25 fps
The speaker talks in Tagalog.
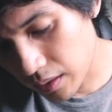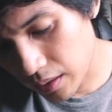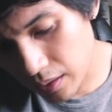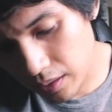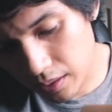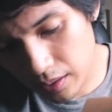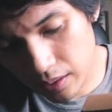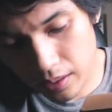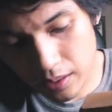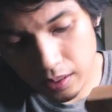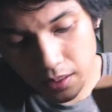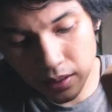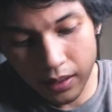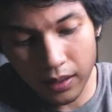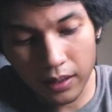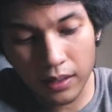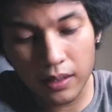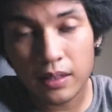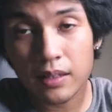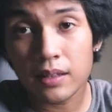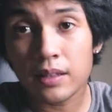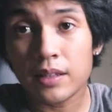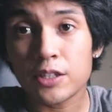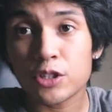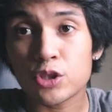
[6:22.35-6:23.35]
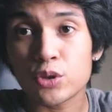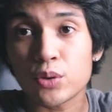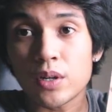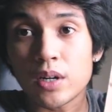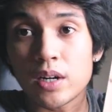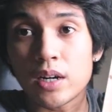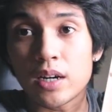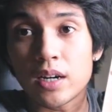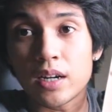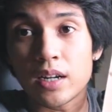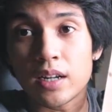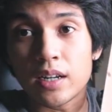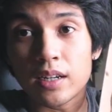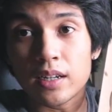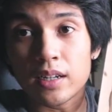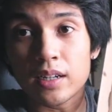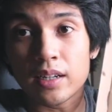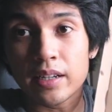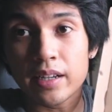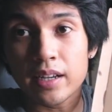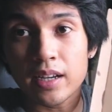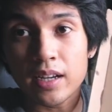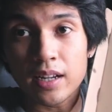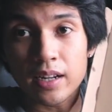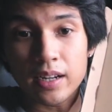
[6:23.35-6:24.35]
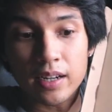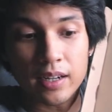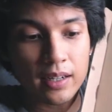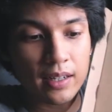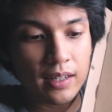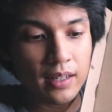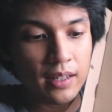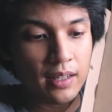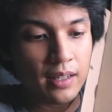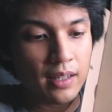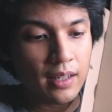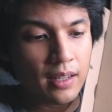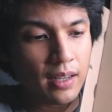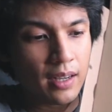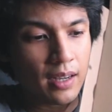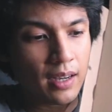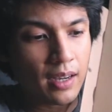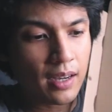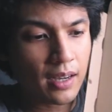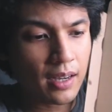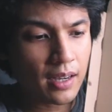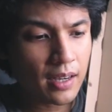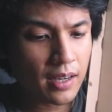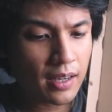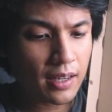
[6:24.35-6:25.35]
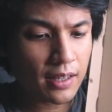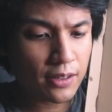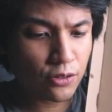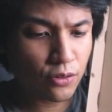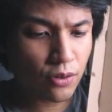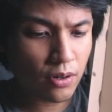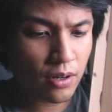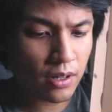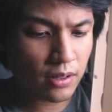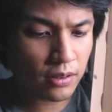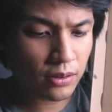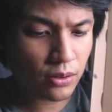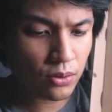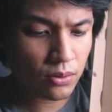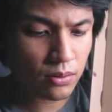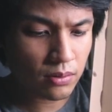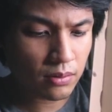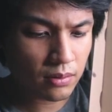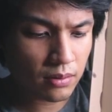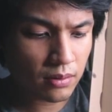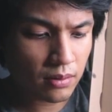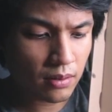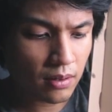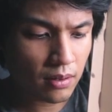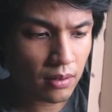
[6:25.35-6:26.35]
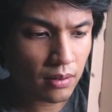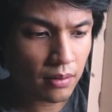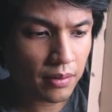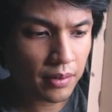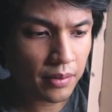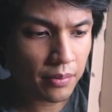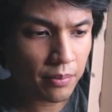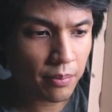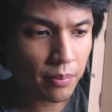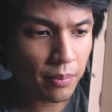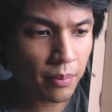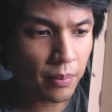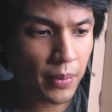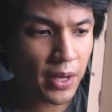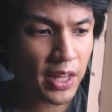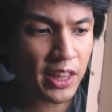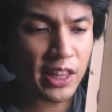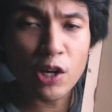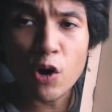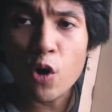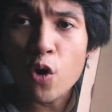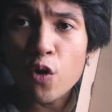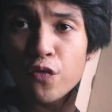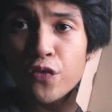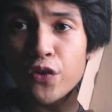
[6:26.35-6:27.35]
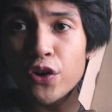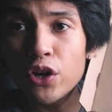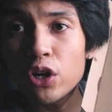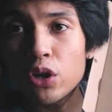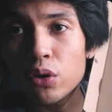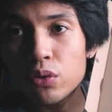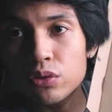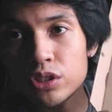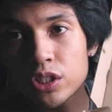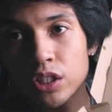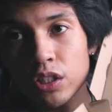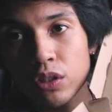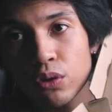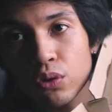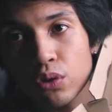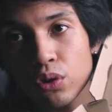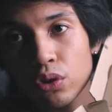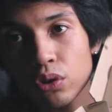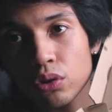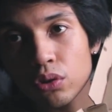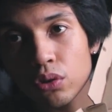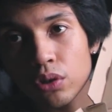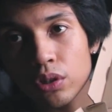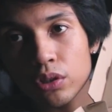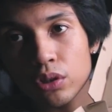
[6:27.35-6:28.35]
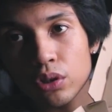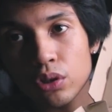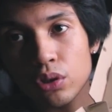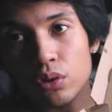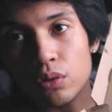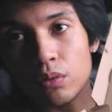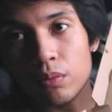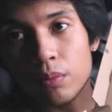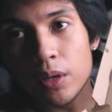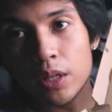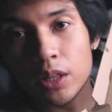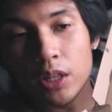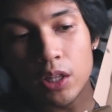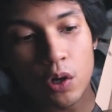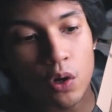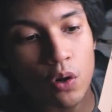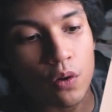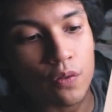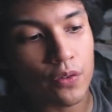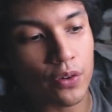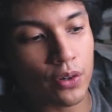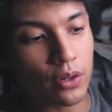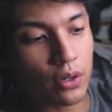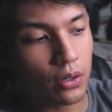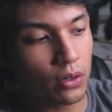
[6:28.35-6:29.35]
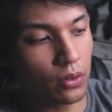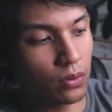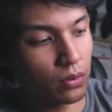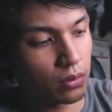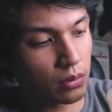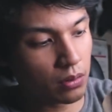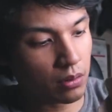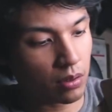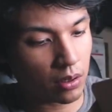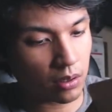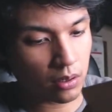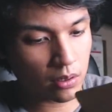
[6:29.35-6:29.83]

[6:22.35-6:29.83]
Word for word: And this one. Ayan. Uh, ano nga to? Meaty overload siguro to. Ito yon meaty overload.